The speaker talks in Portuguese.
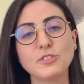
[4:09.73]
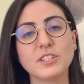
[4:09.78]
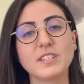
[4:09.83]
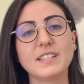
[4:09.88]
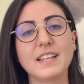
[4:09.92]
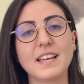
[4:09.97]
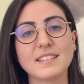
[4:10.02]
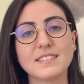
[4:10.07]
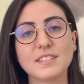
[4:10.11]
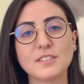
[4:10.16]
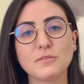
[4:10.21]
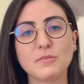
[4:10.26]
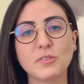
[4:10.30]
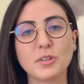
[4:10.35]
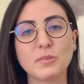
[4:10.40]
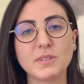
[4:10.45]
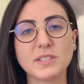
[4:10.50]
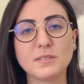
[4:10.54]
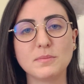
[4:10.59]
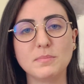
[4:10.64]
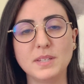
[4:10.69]
gente, essas
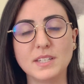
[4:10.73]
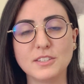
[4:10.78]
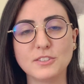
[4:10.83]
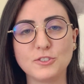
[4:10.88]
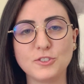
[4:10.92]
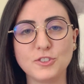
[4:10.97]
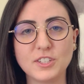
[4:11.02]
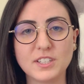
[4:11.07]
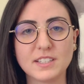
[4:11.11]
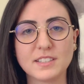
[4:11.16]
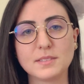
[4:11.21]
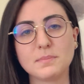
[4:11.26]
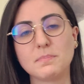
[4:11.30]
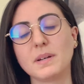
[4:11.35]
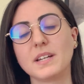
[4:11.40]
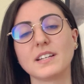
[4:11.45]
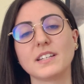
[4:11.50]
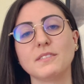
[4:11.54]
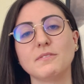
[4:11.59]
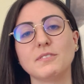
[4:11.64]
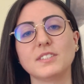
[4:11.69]
foram as minhas dicas
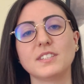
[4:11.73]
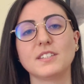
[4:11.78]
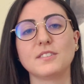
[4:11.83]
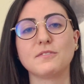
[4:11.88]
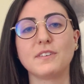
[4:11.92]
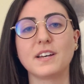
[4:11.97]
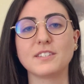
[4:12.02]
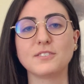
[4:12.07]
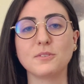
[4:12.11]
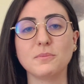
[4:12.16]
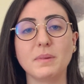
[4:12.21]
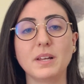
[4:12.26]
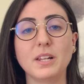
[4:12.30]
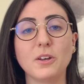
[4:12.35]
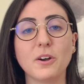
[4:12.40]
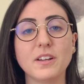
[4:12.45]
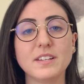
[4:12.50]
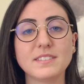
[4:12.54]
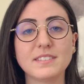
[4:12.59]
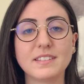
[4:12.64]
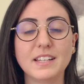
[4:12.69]
para que vocês façam
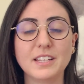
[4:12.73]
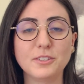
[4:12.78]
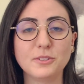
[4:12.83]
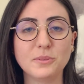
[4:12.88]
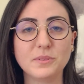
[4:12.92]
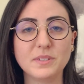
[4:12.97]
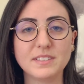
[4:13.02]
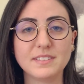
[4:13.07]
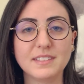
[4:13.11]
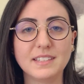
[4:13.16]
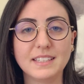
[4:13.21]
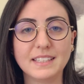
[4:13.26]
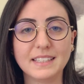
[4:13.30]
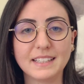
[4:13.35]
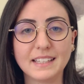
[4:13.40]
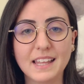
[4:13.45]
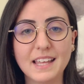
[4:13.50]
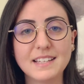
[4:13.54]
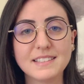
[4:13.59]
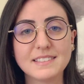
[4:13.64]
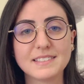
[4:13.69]
melhores leituras em
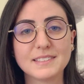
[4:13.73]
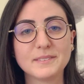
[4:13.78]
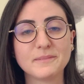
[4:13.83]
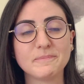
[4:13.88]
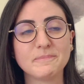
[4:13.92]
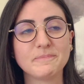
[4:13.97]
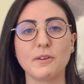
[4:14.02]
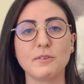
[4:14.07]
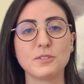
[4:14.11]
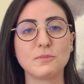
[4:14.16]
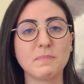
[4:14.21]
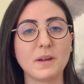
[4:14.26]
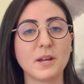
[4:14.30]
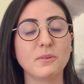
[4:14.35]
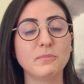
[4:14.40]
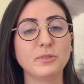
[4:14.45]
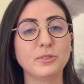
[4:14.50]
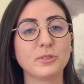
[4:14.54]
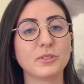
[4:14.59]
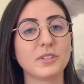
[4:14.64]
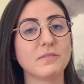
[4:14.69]
inglês. Eu espero
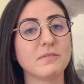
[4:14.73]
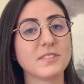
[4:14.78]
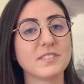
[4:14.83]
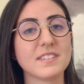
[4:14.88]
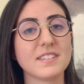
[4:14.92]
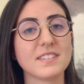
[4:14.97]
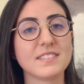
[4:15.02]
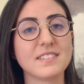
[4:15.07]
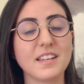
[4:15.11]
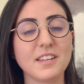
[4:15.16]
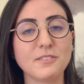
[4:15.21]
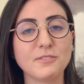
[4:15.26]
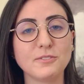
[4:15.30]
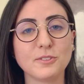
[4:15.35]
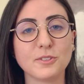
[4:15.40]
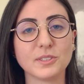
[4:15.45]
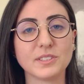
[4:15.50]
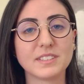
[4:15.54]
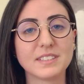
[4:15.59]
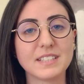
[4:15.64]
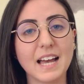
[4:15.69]
muito que vocês tenham
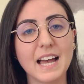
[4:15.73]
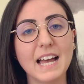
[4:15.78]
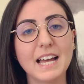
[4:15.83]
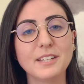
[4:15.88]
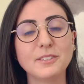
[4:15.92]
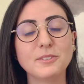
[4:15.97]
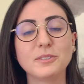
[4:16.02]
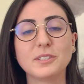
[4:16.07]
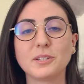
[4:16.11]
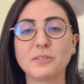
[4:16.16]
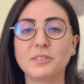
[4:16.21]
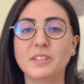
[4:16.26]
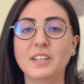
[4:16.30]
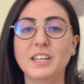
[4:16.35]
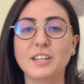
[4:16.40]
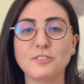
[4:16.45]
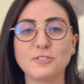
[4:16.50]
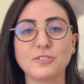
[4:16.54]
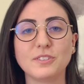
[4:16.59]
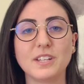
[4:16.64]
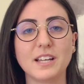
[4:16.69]
gostado e que eu
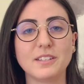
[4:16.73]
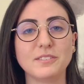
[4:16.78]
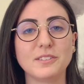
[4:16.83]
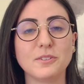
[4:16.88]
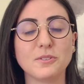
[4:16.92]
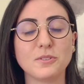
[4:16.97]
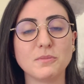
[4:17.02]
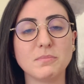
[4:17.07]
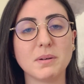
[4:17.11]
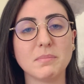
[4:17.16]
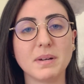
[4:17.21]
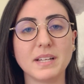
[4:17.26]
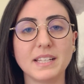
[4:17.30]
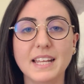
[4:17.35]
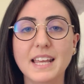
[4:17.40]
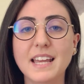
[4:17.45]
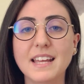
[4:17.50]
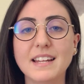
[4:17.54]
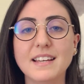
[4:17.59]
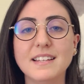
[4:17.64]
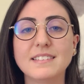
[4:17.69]
tenha ajudado de alguma
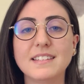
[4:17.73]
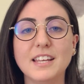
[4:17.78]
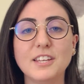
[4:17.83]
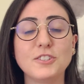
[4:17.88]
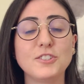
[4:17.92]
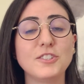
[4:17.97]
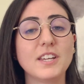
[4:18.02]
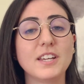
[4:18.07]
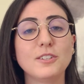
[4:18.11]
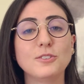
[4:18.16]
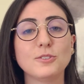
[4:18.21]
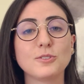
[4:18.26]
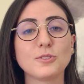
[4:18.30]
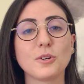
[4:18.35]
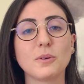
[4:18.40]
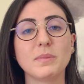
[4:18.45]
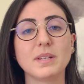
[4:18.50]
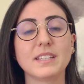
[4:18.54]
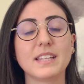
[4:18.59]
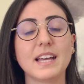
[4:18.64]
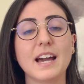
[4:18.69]
maneira. Deixem aí nos
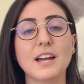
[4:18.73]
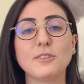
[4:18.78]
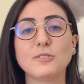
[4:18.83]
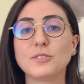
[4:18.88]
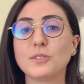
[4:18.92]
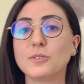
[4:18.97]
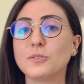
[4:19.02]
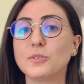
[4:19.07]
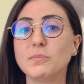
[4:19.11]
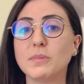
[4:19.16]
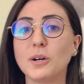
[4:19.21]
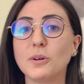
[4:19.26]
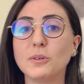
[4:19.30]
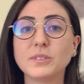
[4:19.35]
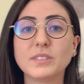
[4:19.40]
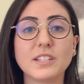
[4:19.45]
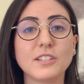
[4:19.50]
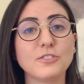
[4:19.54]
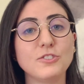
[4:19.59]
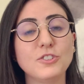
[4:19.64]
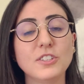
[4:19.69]
comentários alguma
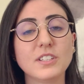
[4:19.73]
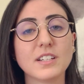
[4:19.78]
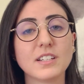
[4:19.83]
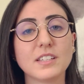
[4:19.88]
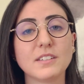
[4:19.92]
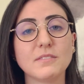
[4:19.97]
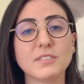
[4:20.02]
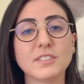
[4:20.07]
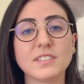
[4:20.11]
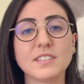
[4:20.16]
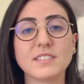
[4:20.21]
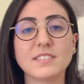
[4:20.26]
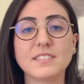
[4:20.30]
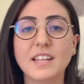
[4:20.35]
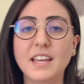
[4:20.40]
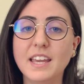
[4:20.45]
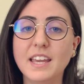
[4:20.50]
outra dica que vocês